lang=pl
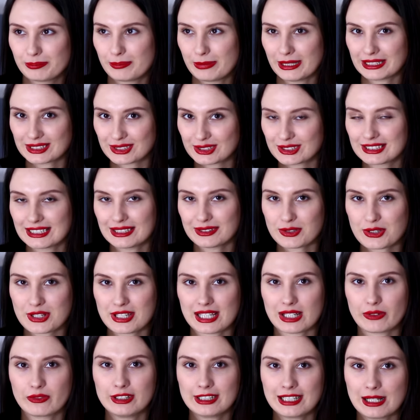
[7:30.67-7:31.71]
patrząc na to, że
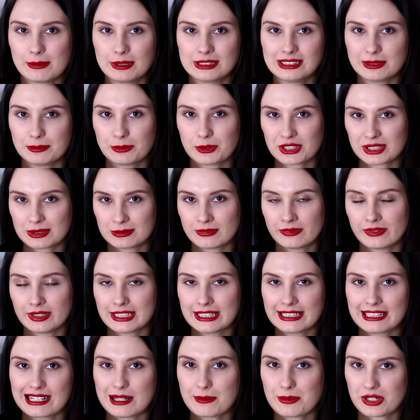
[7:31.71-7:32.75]
za chwilkę będzie
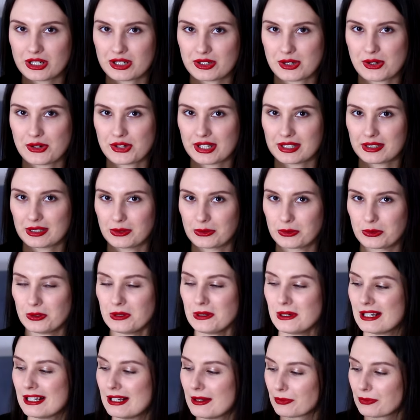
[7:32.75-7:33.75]
podsumowanie najlepszych książek roku.